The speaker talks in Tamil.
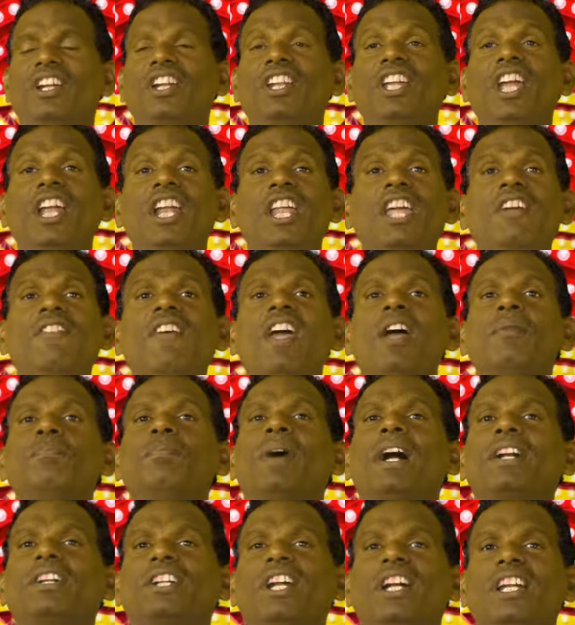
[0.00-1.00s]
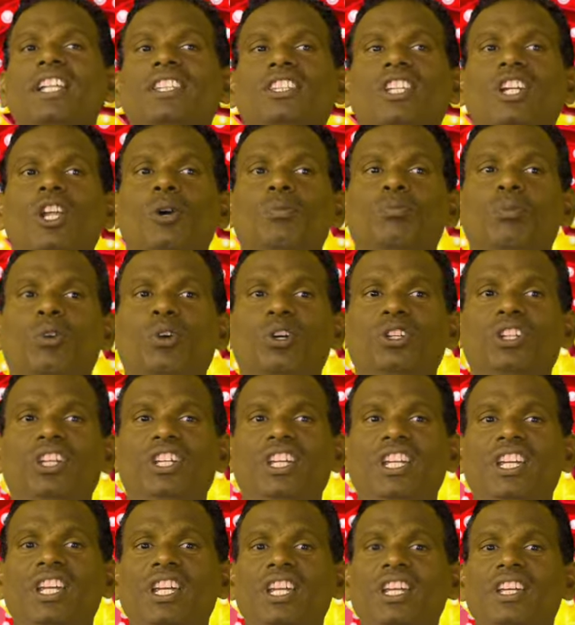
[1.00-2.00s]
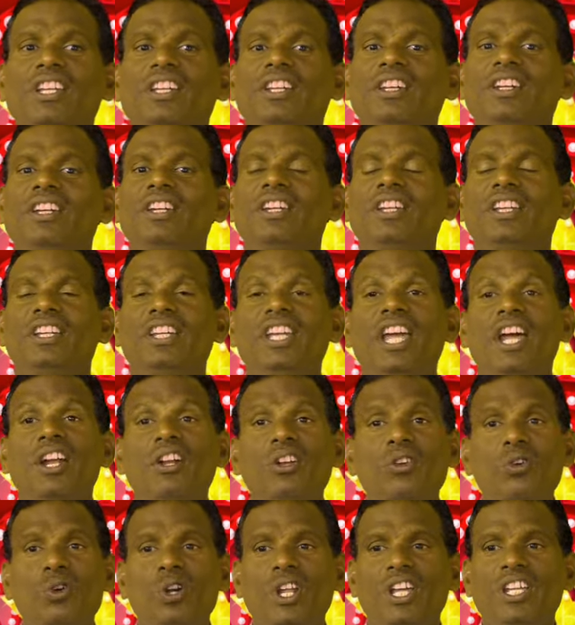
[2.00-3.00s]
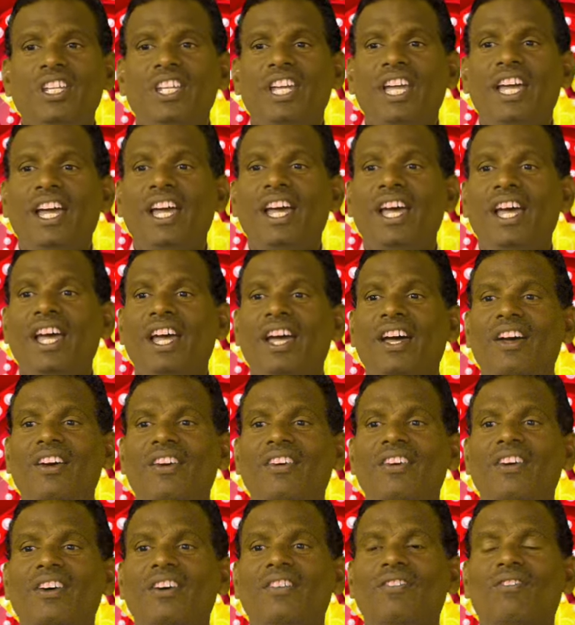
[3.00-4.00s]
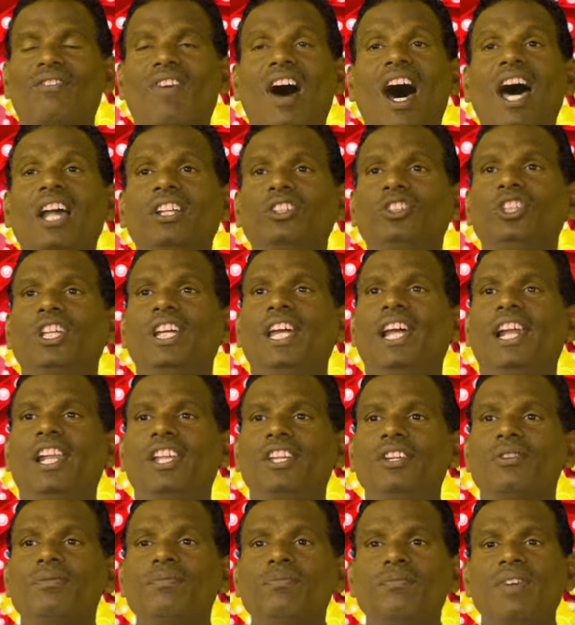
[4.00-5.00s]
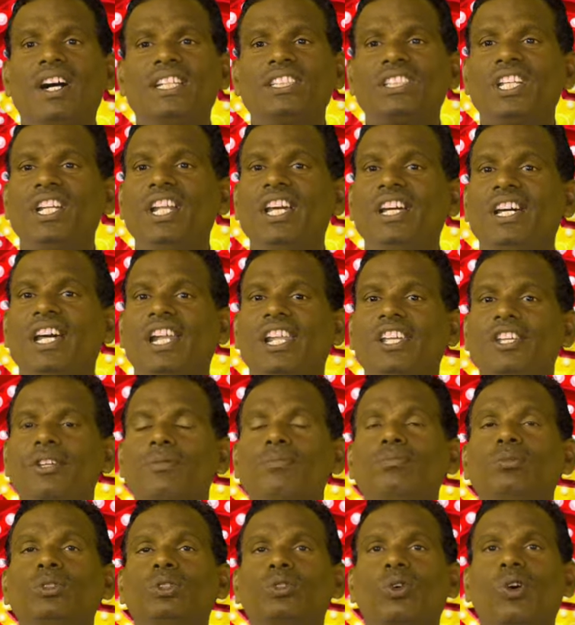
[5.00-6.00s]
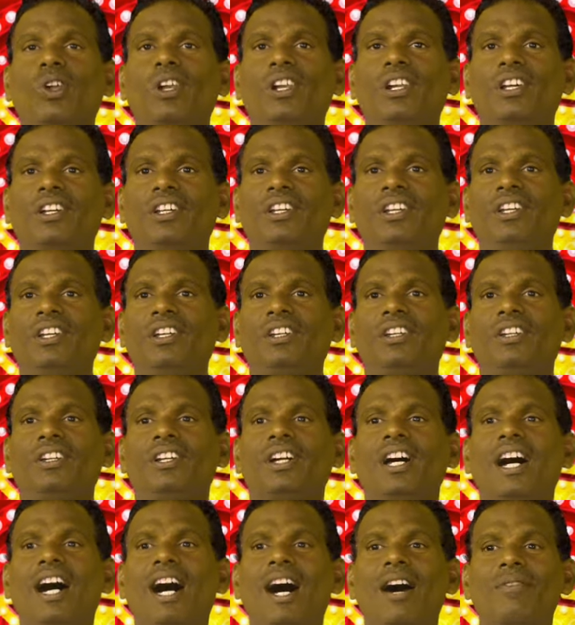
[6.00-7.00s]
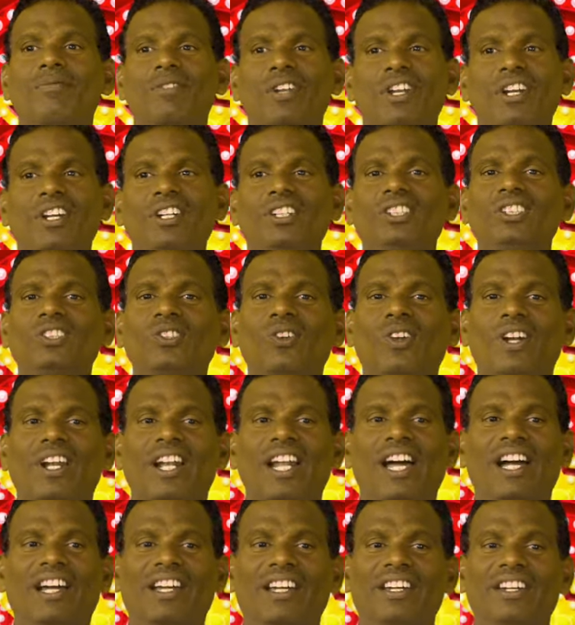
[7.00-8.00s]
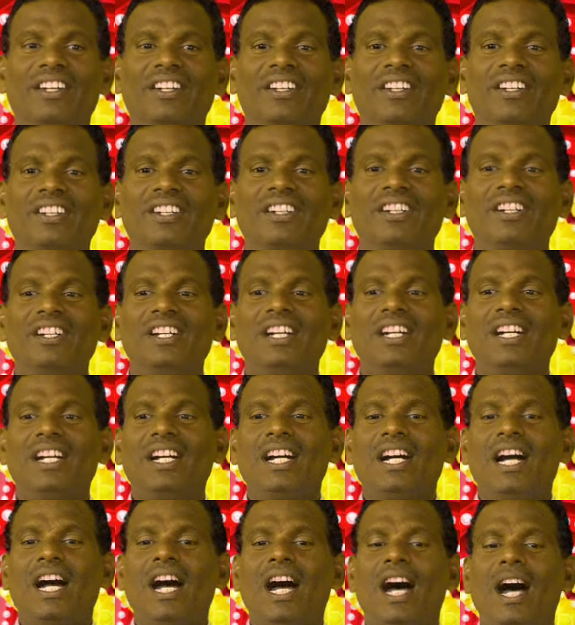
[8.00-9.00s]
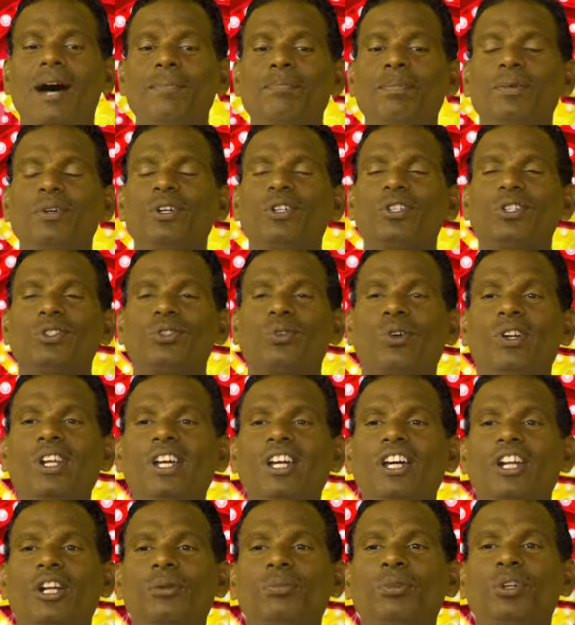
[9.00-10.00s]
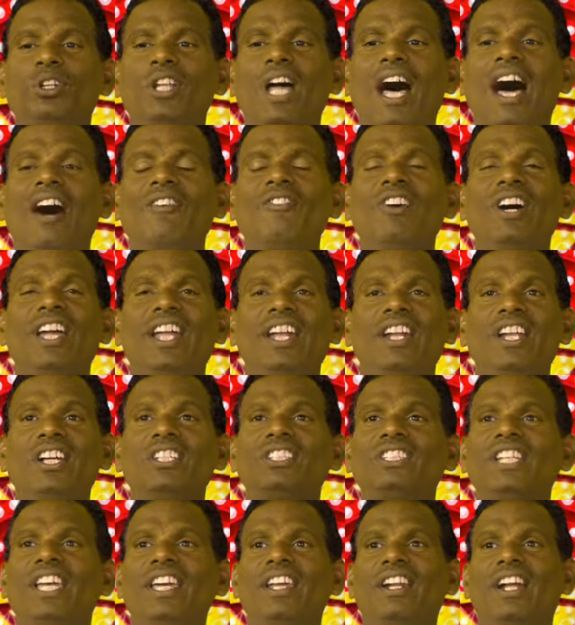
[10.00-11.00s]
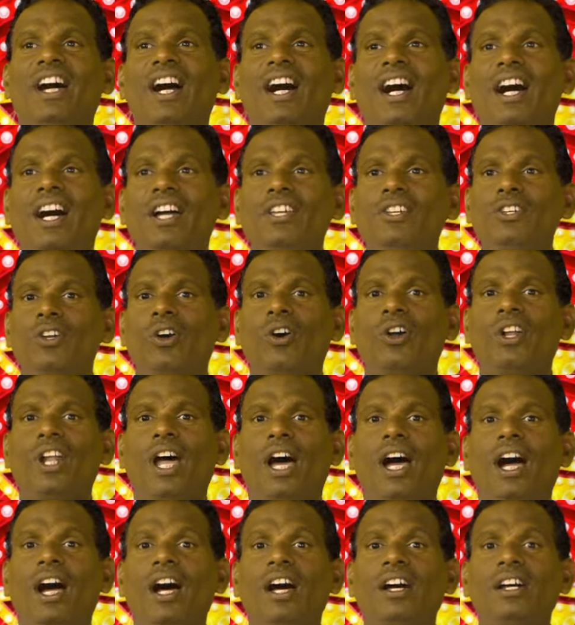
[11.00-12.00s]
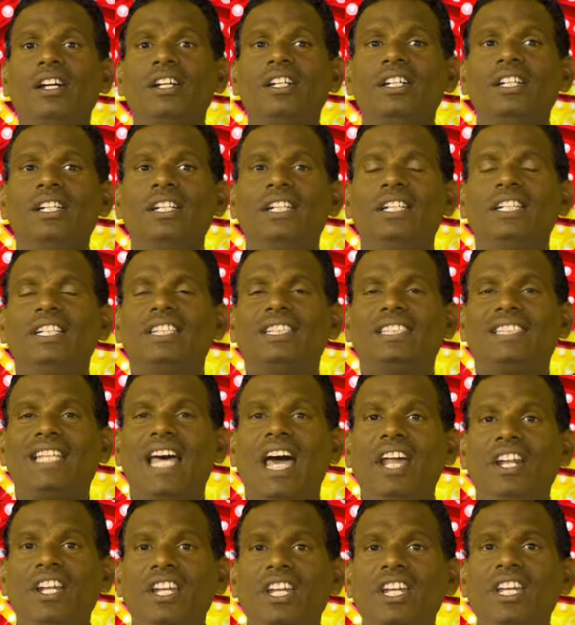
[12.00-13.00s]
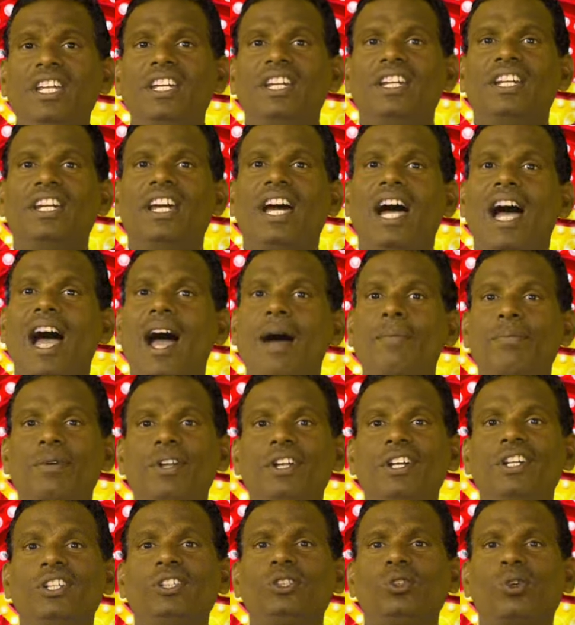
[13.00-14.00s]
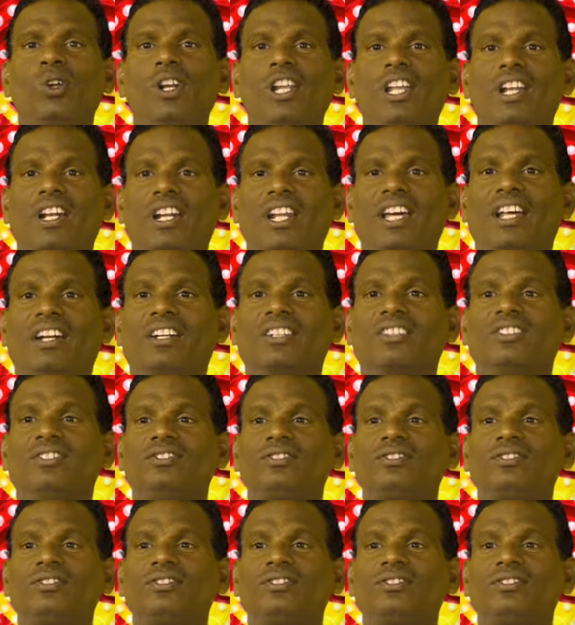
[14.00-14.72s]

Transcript: நினைவே பட்டணத்தில் போய் என்னுடைய வார்த்தைகளையும் வசனங்களையும் சொல்லு அப்படின்னு சொல்றாங்க அப்போ சொல்லுகிற போது அவன் என்ன செய்கிறான் யோனா சரி அப்படின்னு சொல்லிடுறார்